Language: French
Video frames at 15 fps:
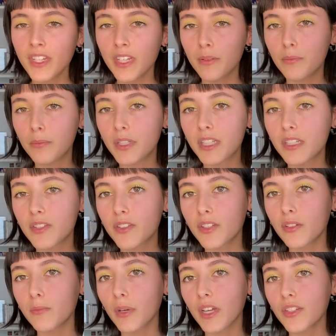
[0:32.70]
mais
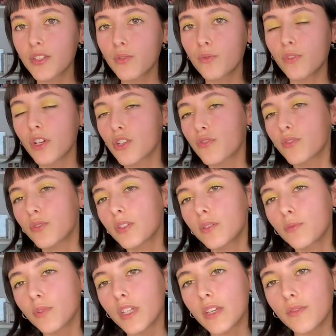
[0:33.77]
c'est une partie où voilà, je vais donner
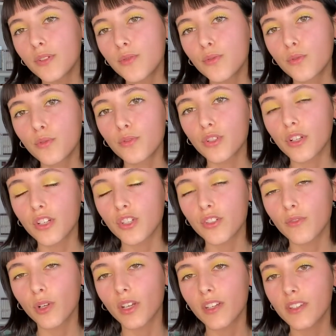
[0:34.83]
mon avis, du coup
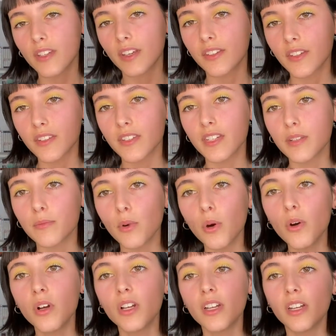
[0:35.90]
j'évoquerai certains éléments